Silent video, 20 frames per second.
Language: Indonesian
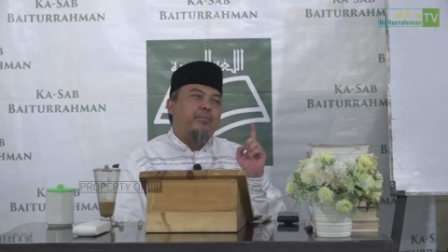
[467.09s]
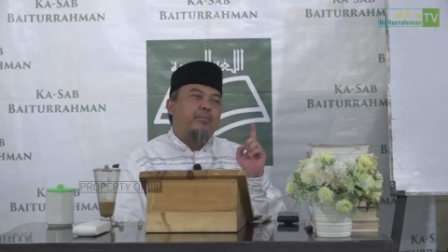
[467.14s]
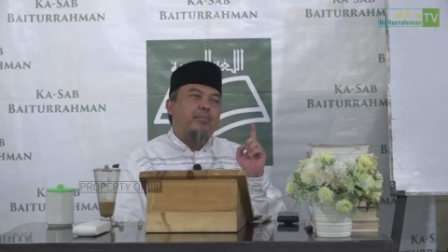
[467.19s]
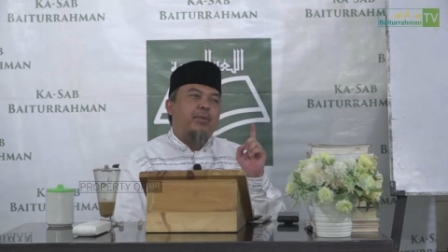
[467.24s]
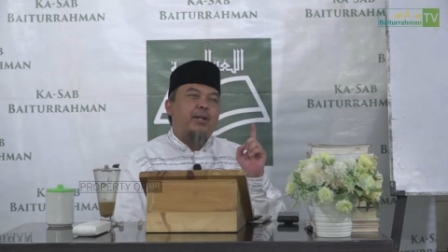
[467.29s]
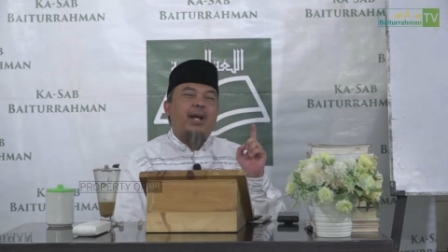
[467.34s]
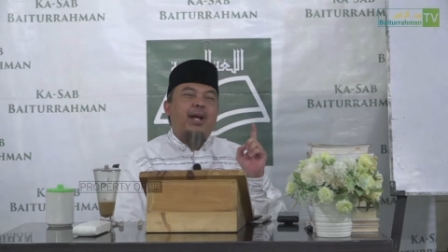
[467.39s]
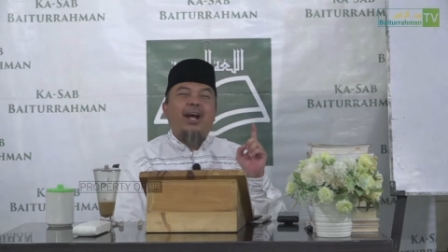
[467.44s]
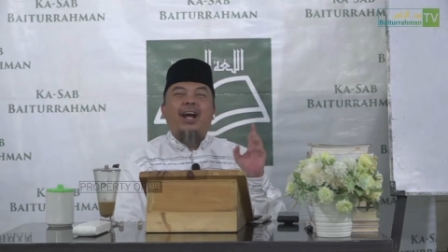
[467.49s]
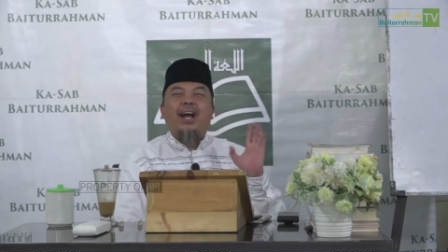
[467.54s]

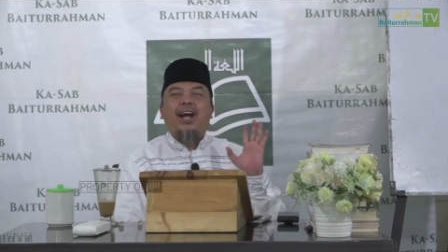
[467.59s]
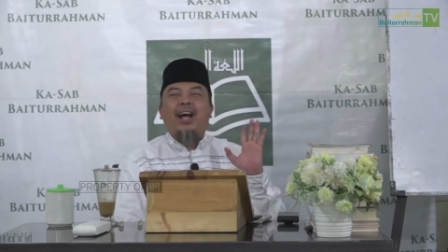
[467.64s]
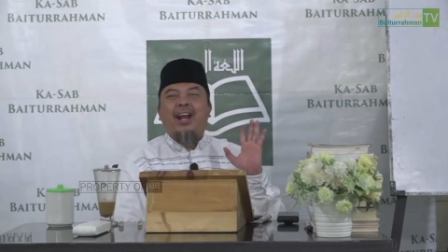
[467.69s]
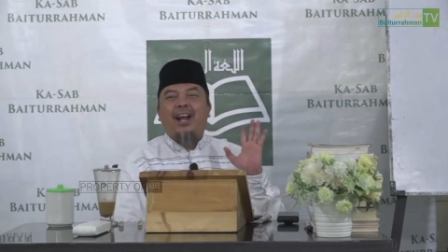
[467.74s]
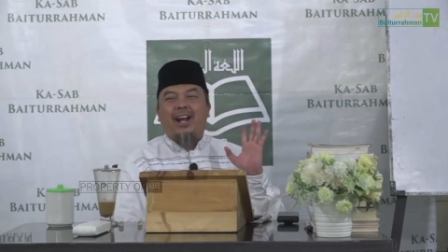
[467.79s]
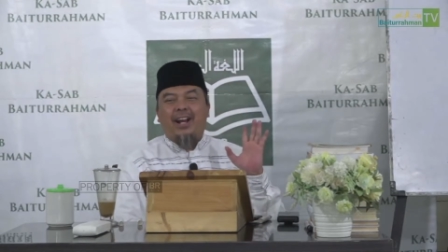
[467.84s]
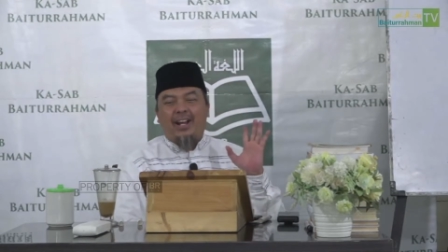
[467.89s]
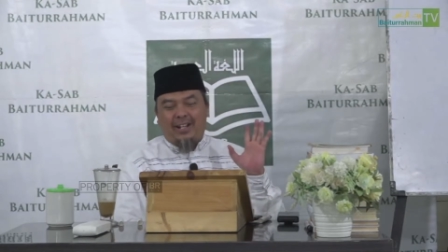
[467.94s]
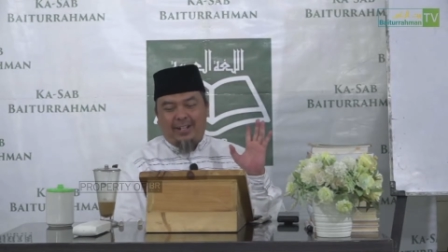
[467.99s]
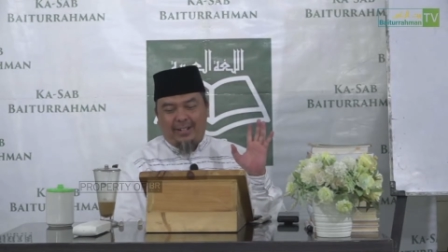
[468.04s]

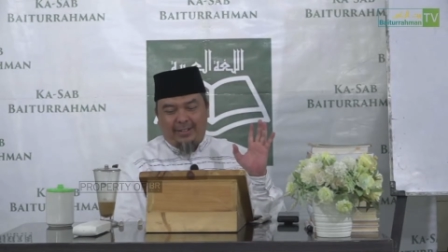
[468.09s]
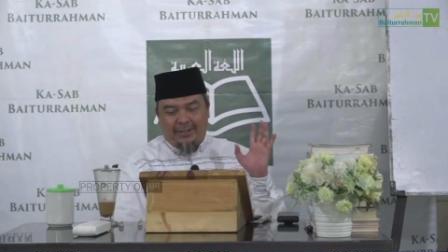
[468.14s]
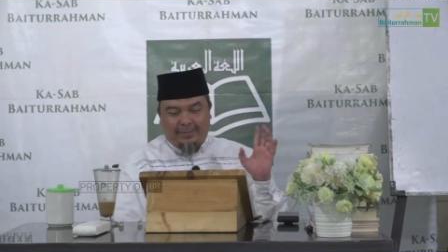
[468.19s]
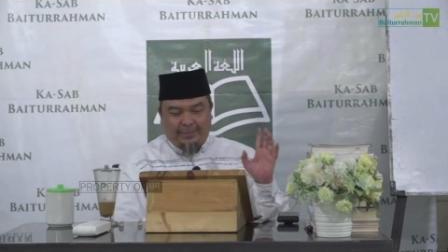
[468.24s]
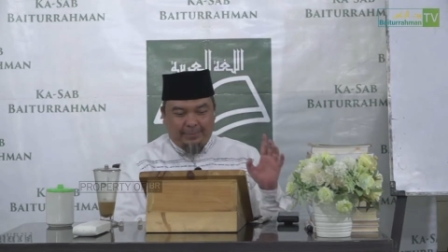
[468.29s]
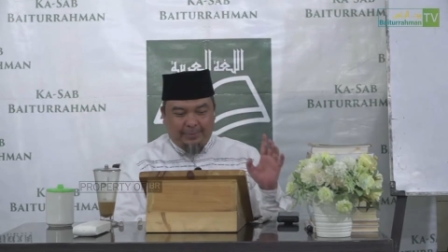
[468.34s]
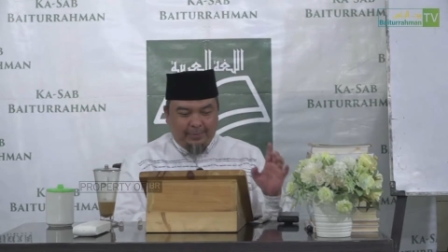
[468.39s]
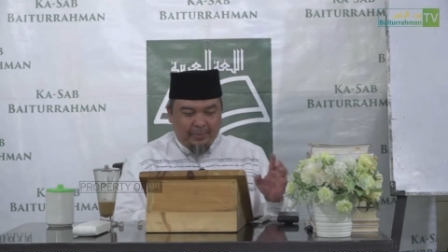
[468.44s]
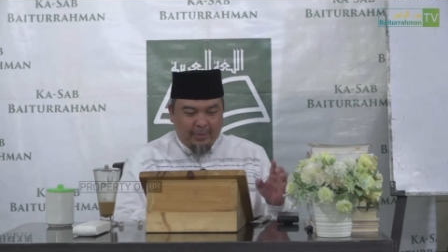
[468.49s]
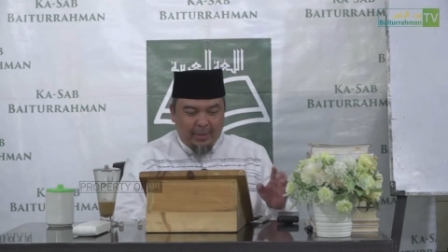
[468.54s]
Berakal,
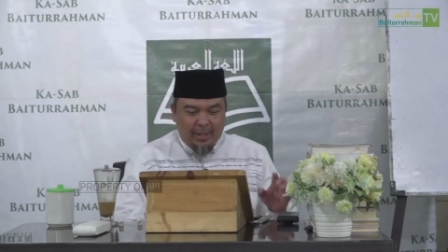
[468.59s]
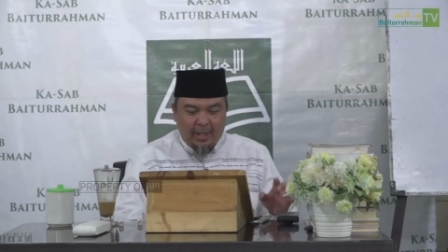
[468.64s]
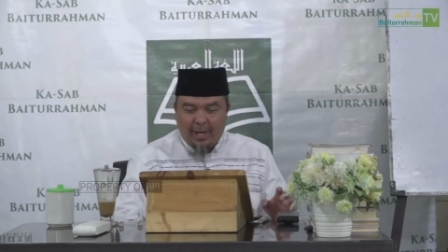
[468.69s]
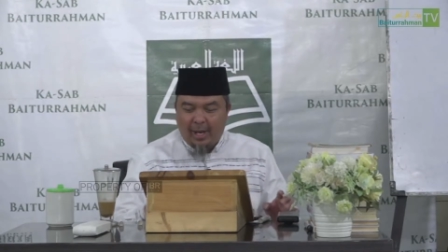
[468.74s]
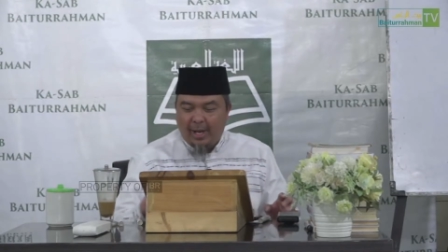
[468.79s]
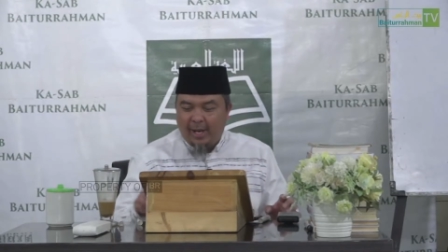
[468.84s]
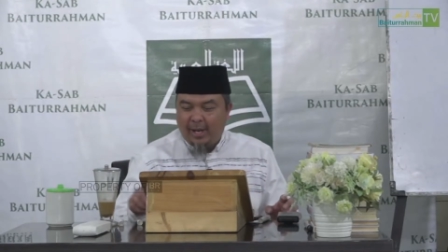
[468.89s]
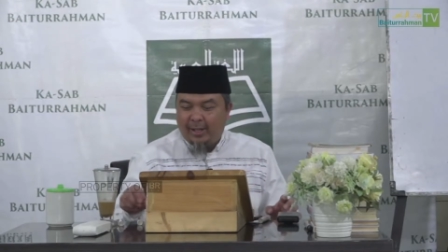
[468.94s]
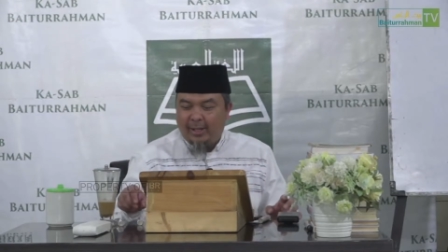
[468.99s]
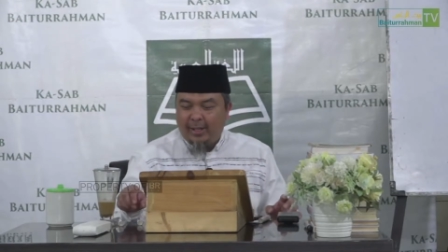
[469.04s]

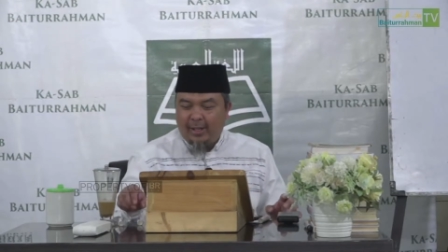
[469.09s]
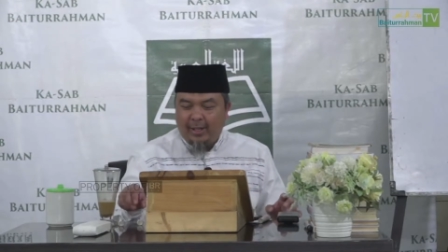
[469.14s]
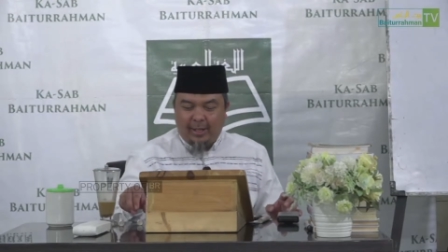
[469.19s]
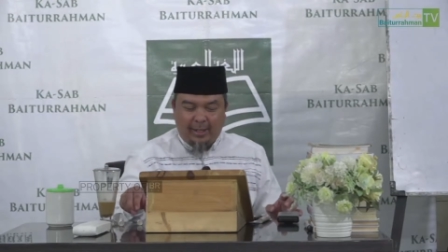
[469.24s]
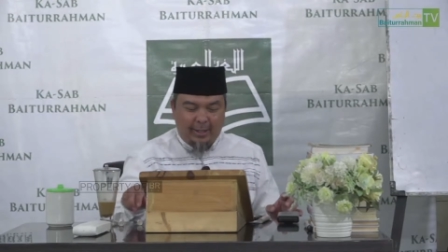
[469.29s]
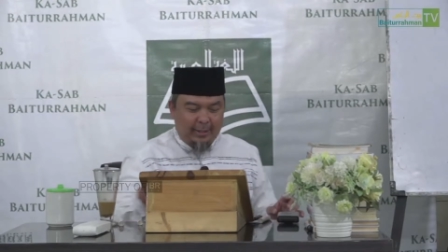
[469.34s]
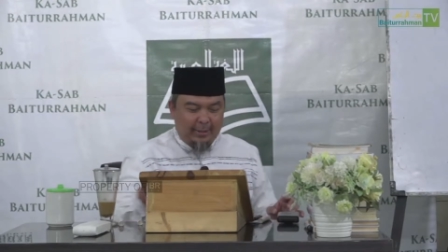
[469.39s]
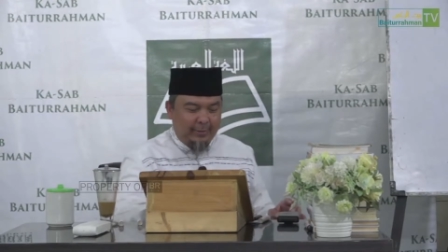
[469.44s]
akil.